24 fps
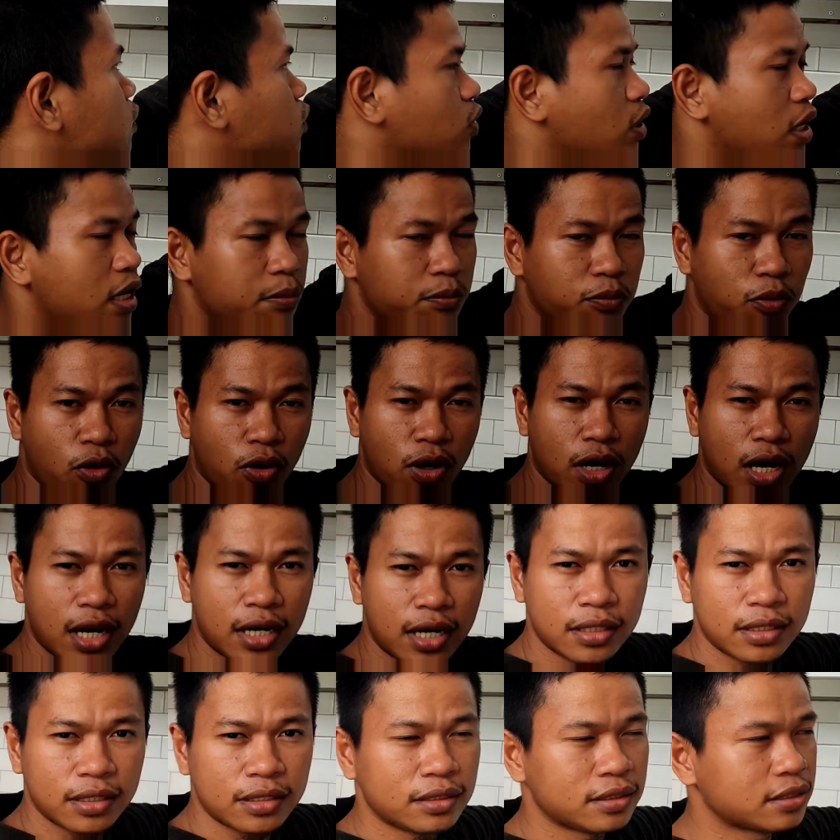sudah
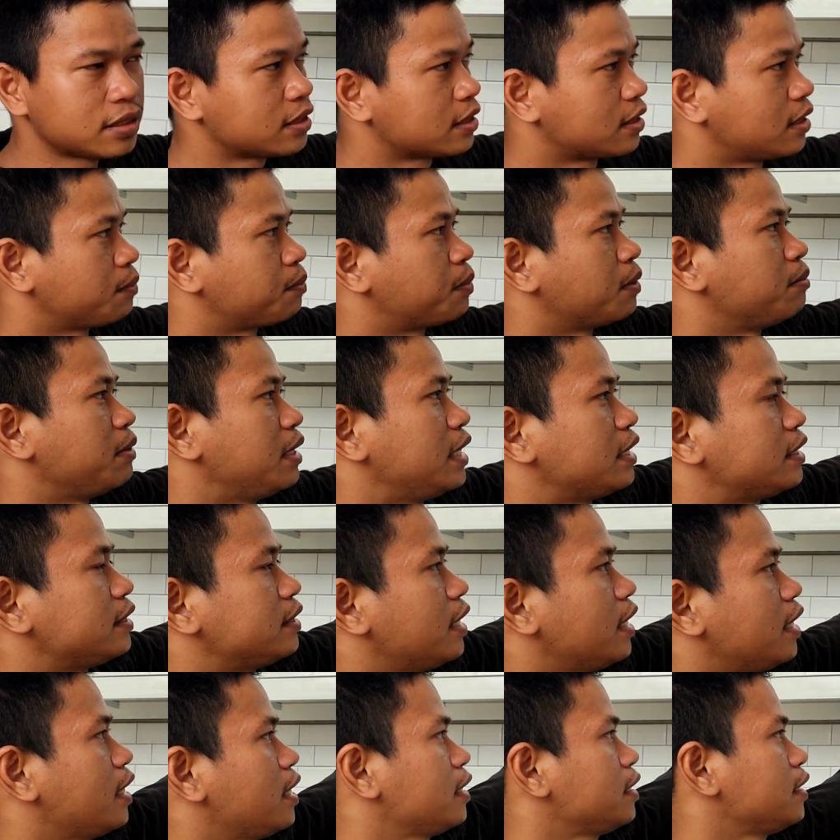infokan ke
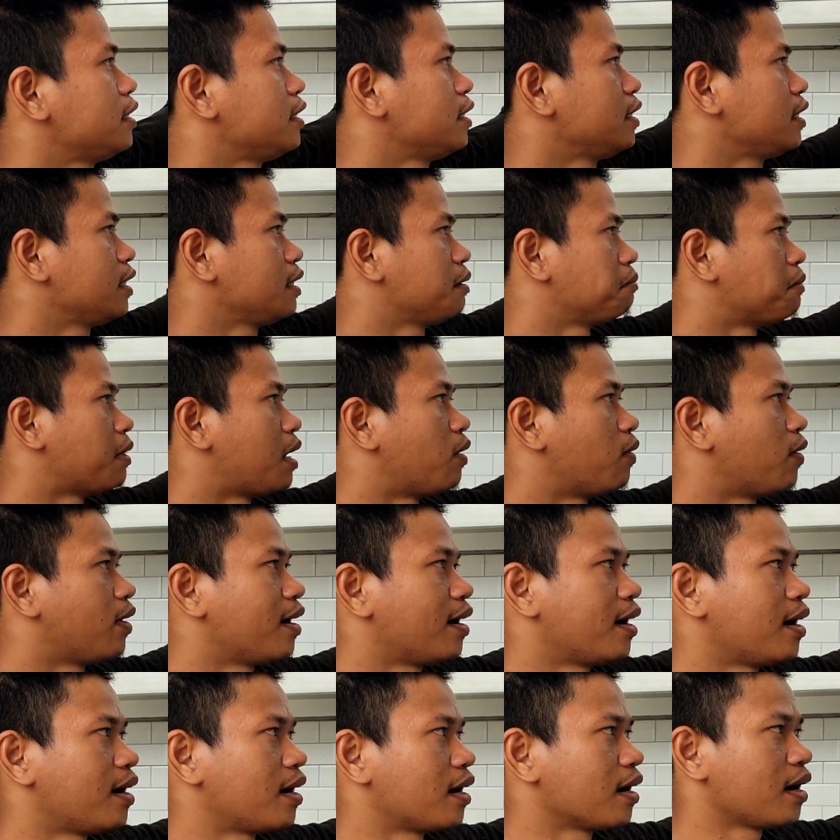pemiliknya
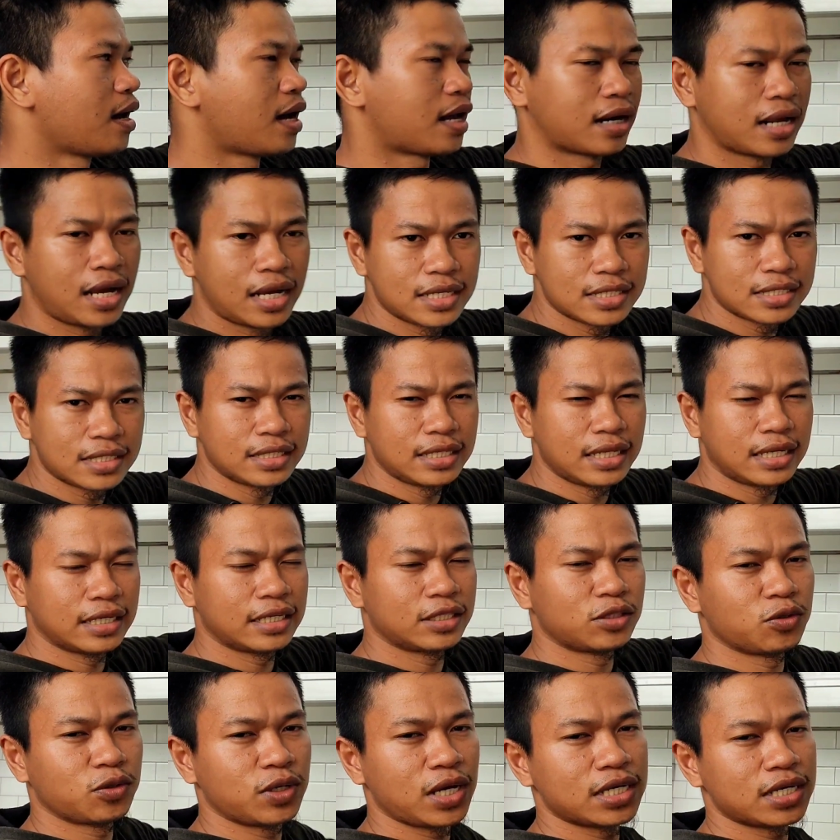bahwa harganya sendiri
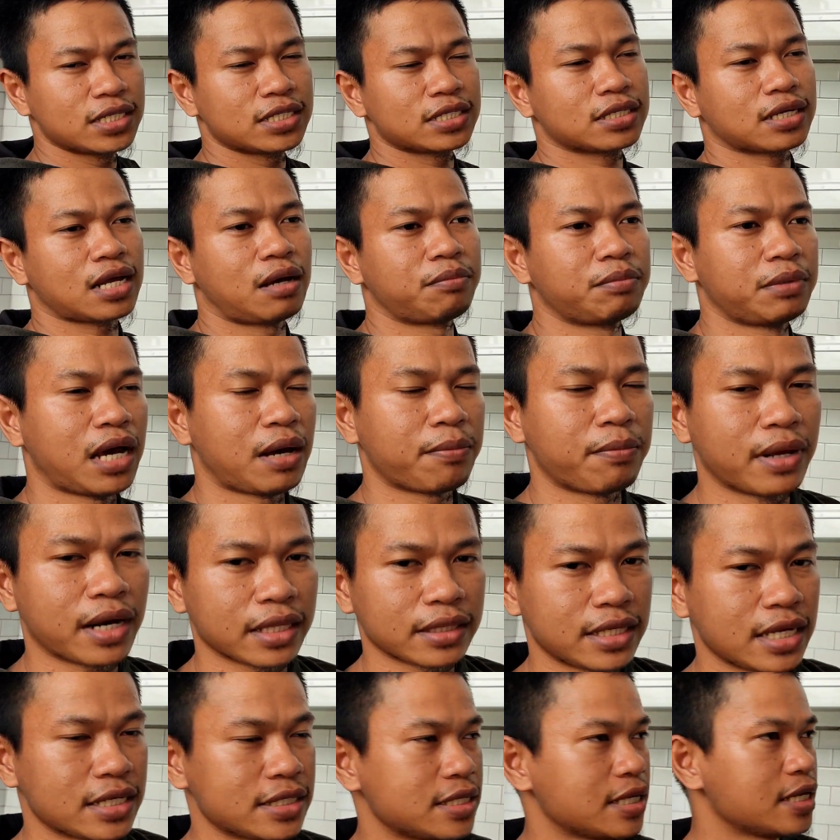itu guys kami
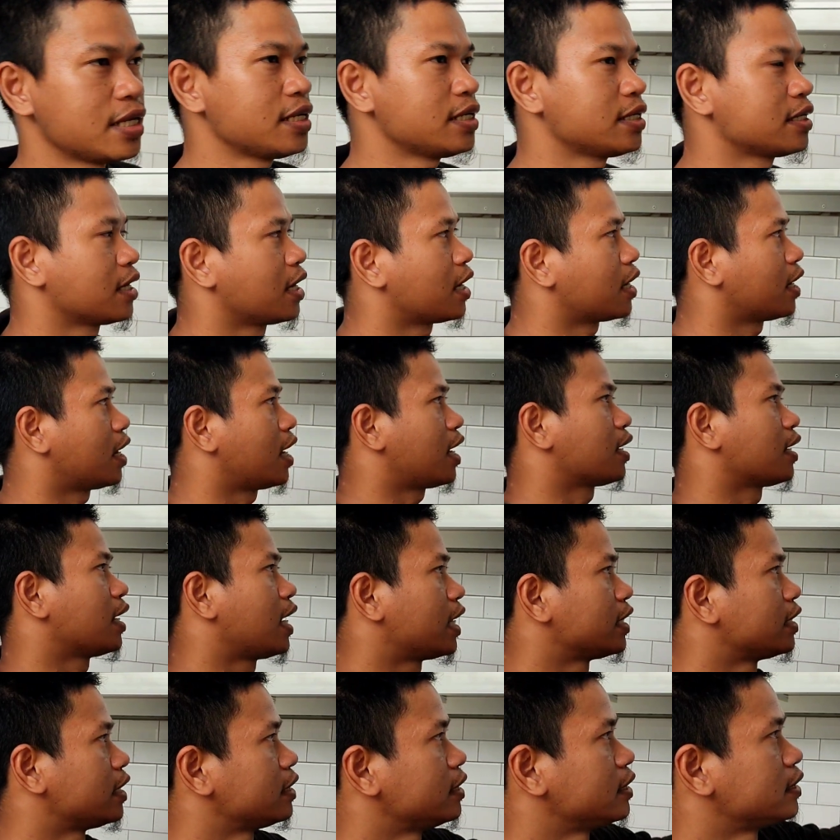upgrade guys ya karena
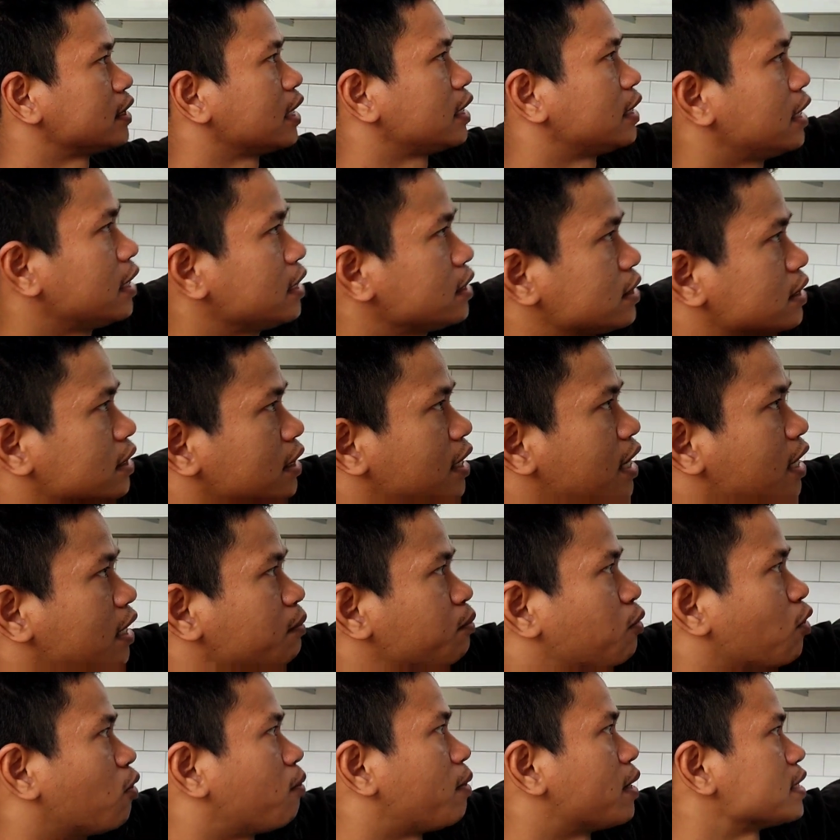harganya ini saja sekedar
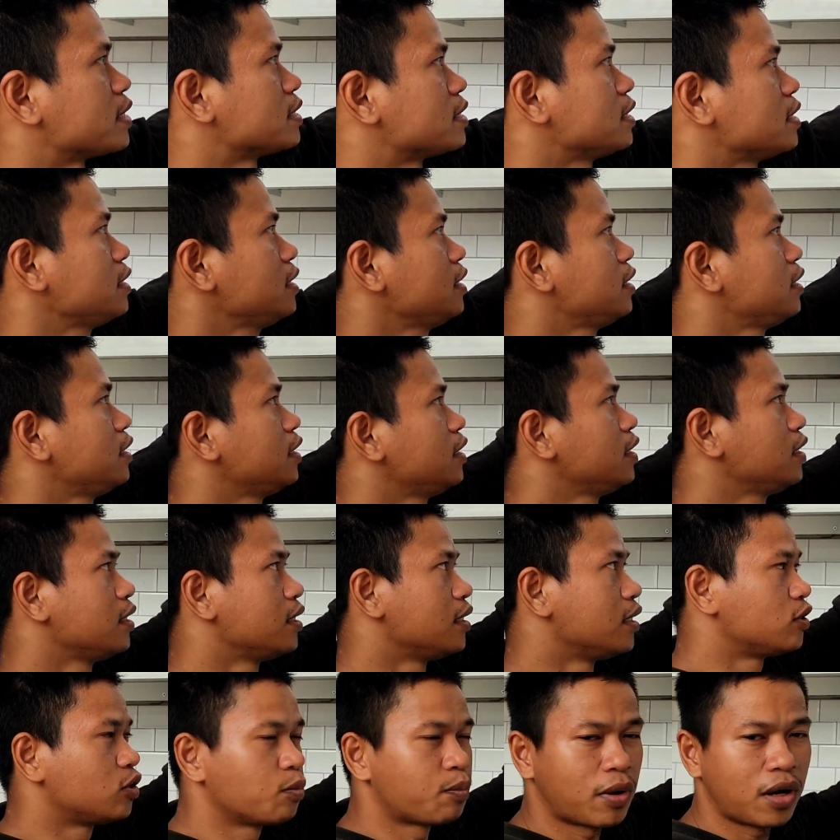informasi
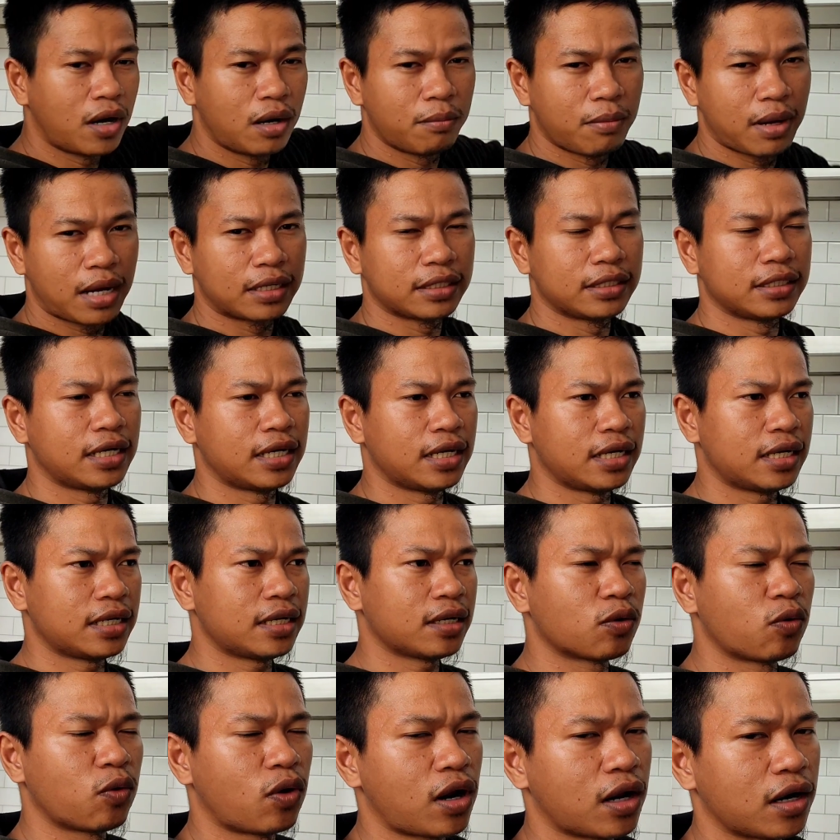itu per lembarnya
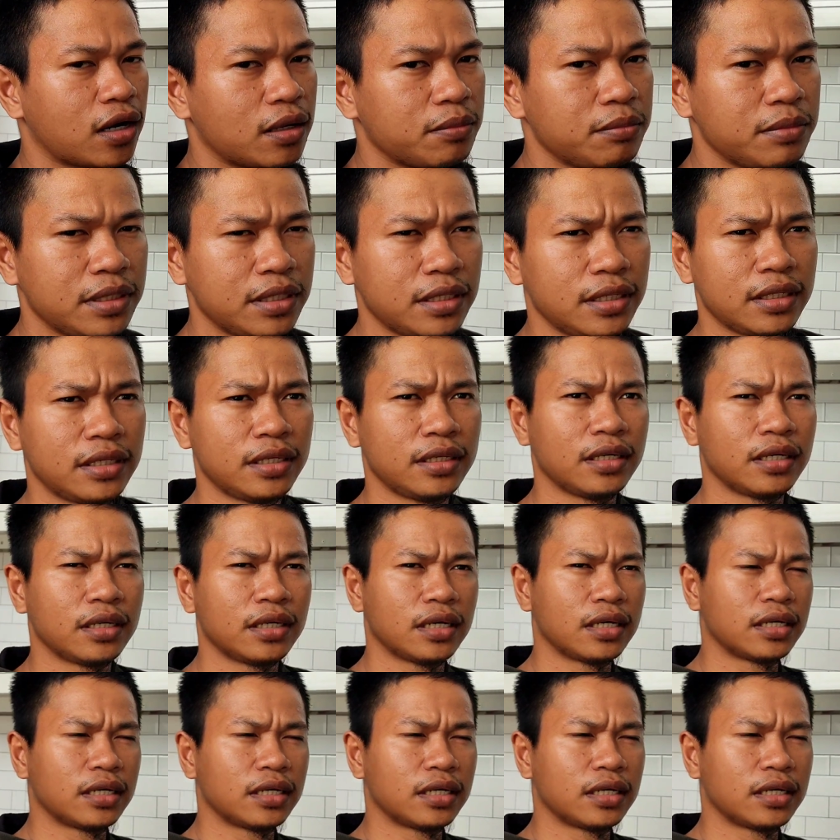kurang lebih